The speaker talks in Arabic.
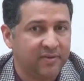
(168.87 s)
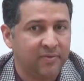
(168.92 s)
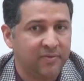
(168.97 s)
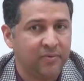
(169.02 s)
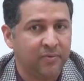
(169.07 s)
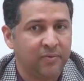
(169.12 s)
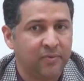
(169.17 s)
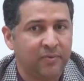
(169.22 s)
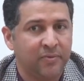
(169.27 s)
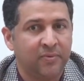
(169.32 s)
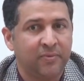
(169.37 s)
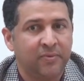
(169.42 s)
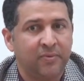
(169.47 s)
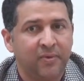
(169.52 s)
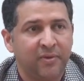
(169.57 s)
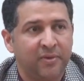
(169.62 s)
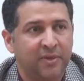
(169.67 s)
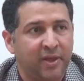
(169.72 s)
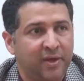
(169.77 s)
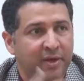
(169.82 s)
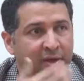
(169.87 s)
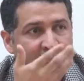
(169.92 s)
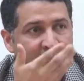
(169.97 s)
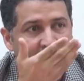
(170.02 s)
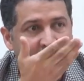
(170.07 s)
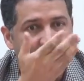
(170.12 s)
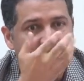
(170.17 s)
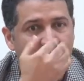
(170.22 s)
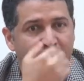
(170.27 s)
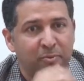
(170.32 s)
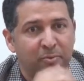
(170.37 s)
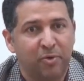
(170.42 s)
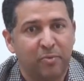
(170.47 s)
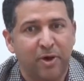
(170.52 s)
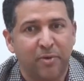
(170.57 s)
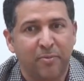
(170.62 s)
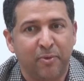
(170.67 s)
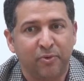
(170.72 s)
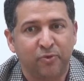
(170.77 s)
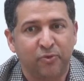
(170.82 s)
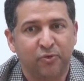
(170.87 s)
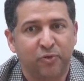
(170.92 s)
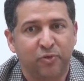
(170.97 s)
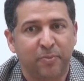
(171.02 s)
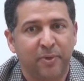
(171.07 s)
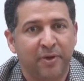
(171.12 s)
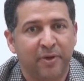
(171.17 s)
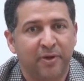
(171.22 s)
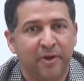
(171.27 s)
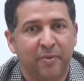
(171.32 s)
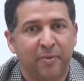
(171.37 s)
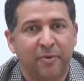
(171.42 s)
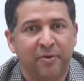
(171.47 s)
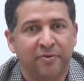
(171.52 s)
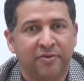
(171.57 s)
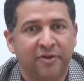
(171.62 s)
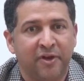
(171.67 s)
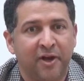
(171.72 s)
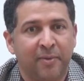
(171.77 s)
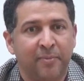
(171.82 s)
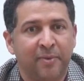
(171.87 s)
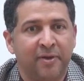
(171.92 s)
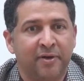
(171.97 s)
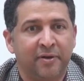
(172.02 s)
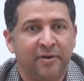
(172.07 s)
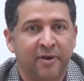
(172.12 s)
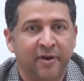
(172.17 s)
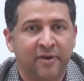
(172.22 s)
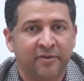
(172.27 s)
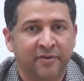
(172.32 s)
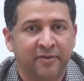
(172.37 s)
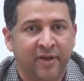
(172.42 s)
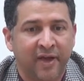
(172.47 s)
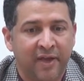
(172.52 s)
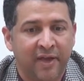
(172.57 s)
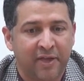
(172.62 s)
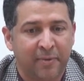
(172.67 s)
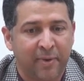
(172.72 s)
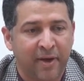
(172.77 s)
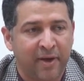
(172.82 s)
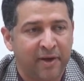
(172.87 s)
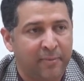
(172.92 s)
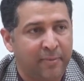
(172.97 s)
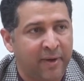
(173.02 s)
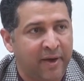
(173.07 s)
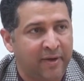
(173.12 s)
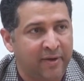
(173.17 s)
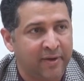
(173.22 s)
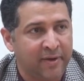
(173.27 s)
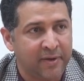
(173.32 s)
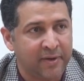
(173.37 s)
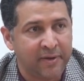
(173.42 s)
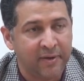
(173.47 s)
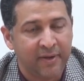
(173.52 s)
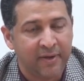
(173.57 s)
واتذكر مدام عمر موجود بيننا عمر الشهاب اللي دراسه قيمه عن البحرين